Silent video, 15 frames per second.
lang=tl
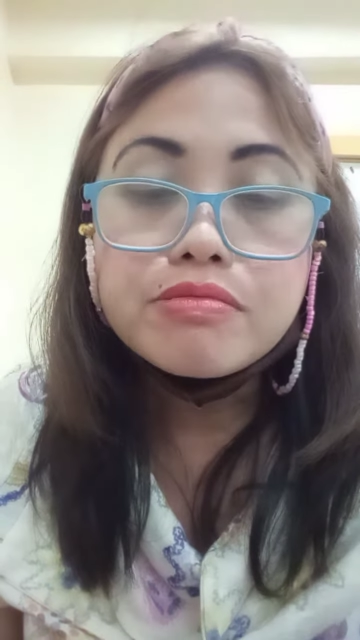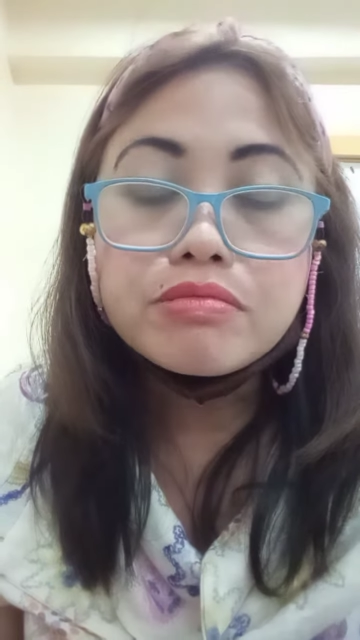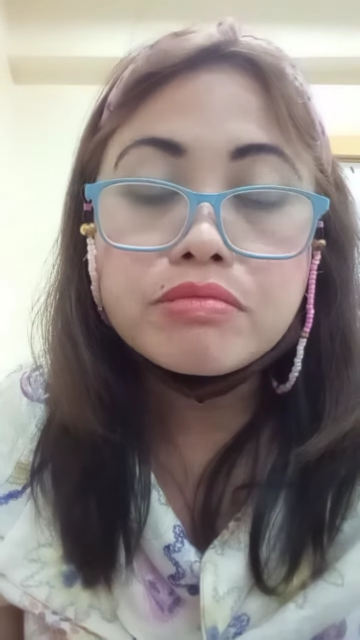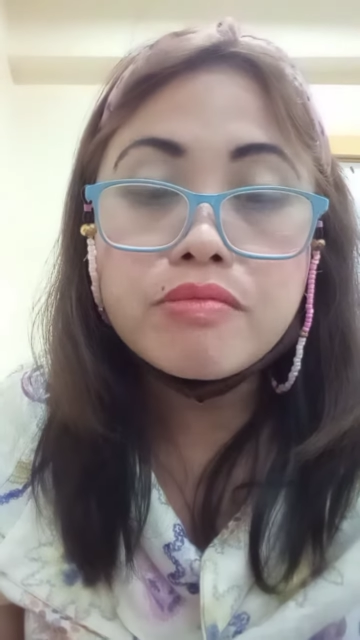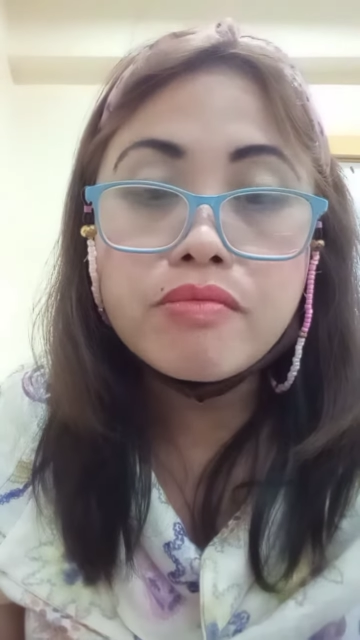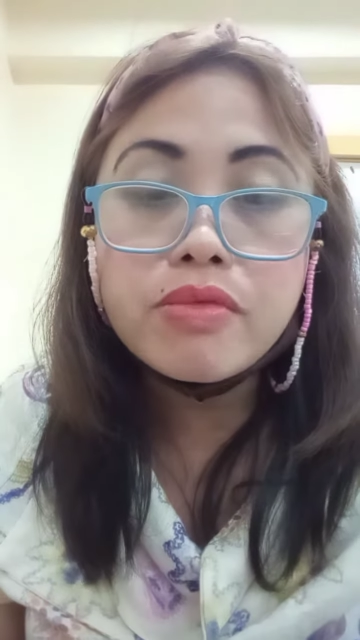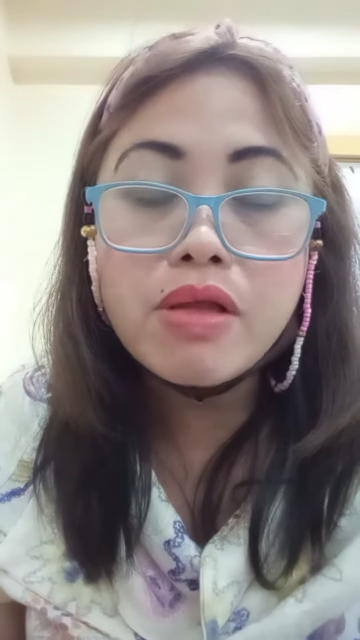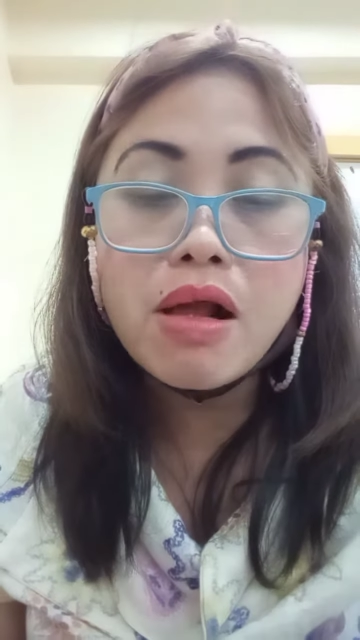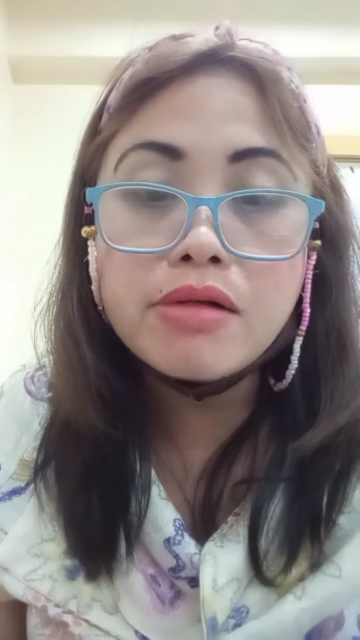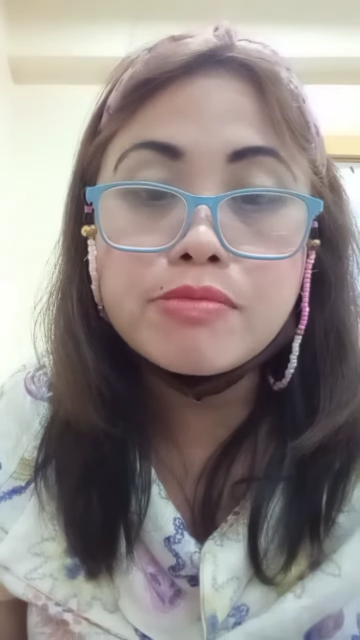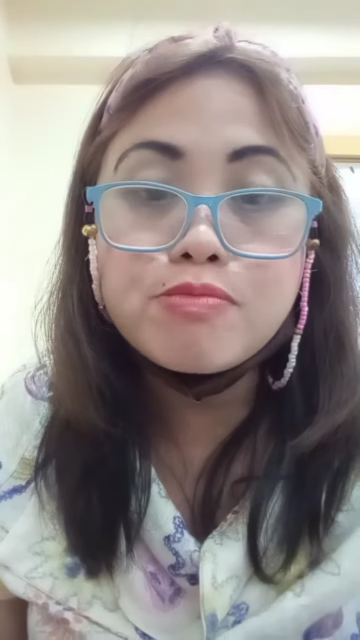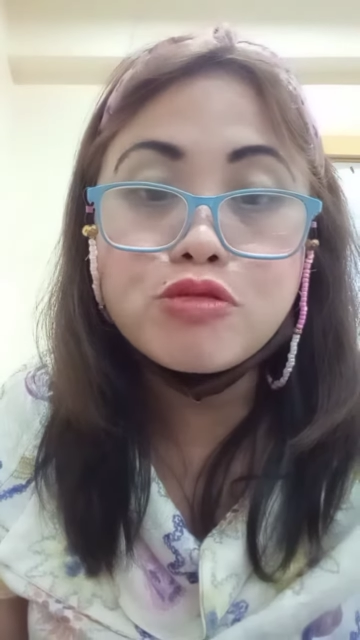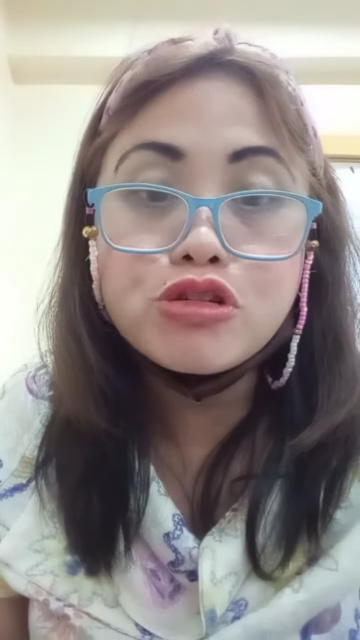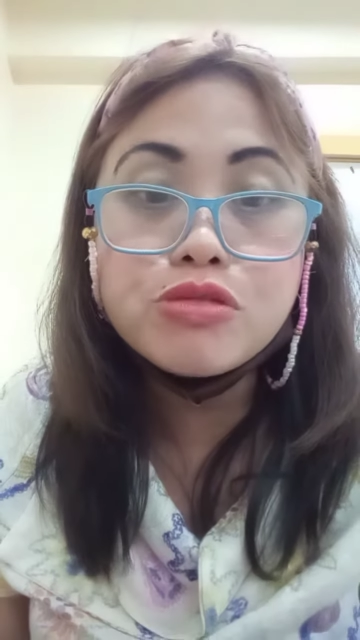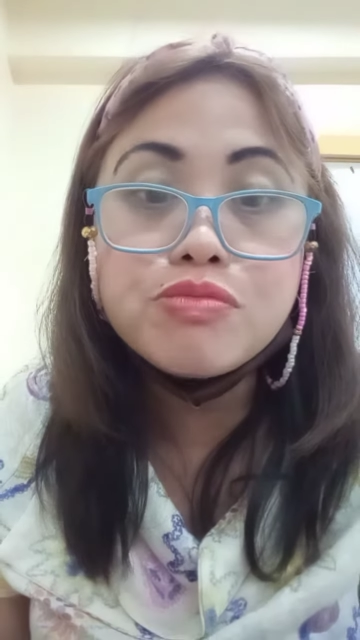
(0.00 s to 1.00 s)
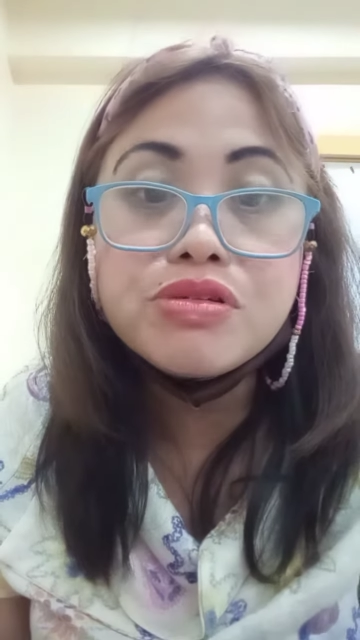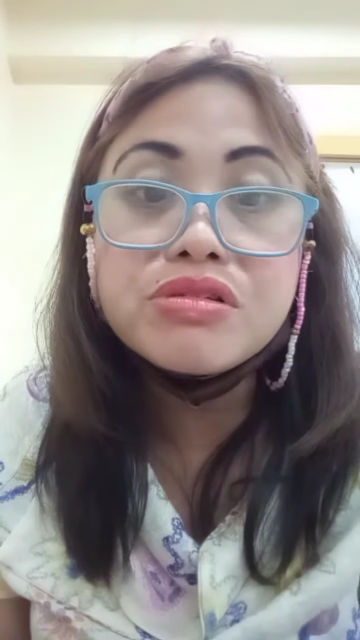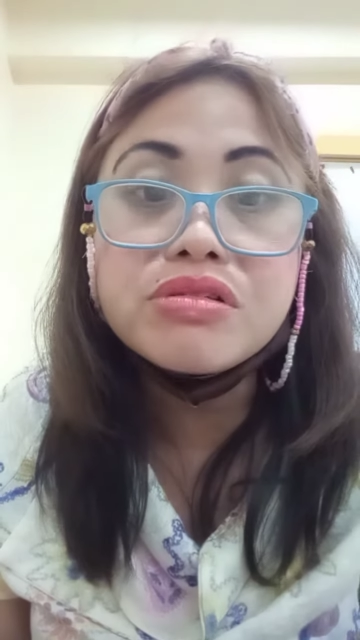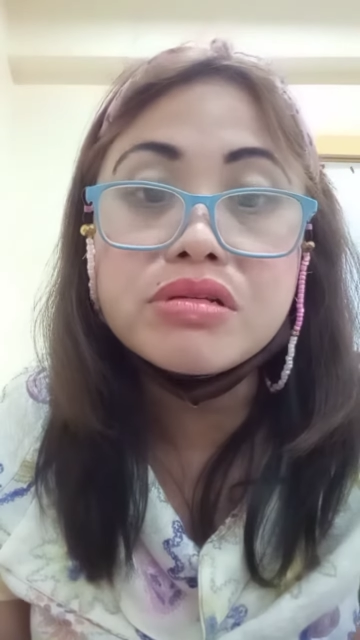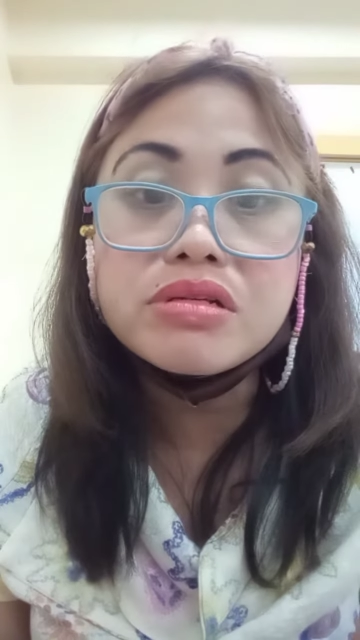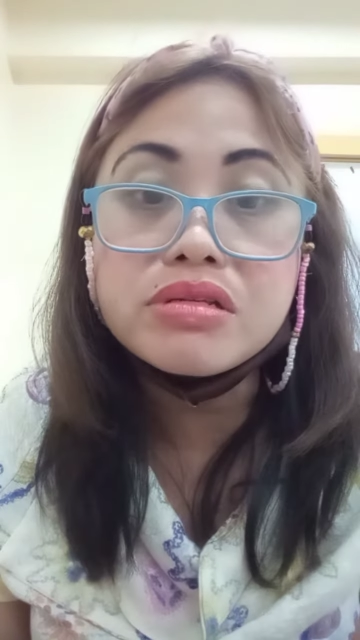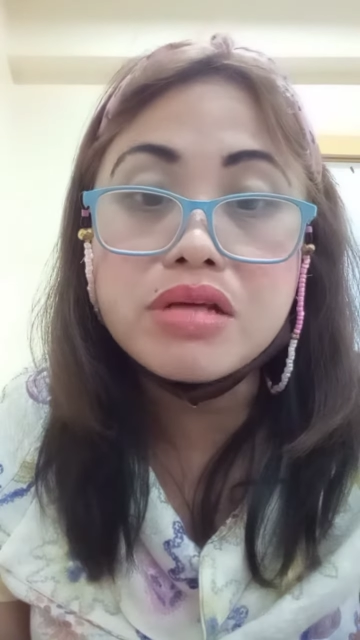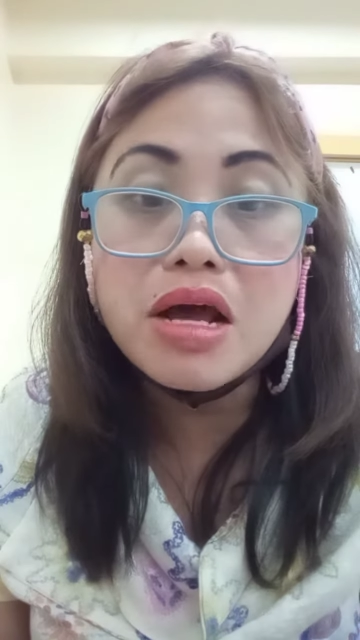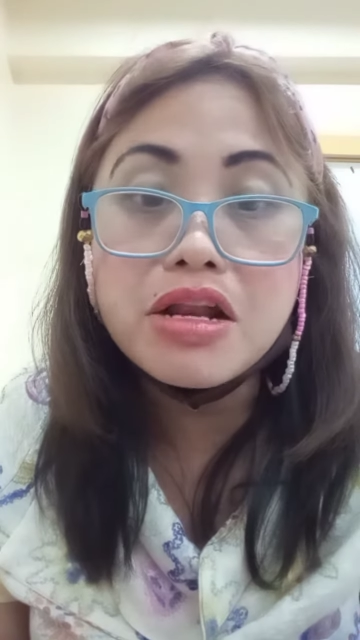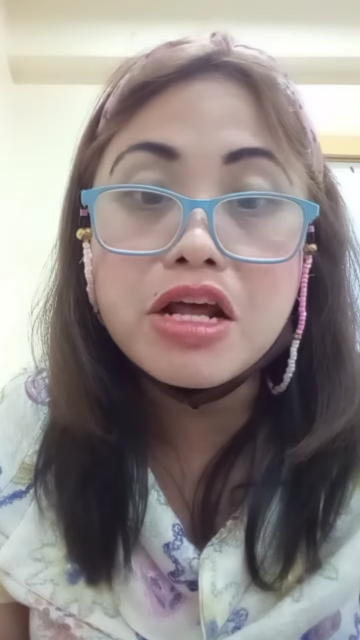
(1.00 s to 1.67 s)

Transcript: mm, food business na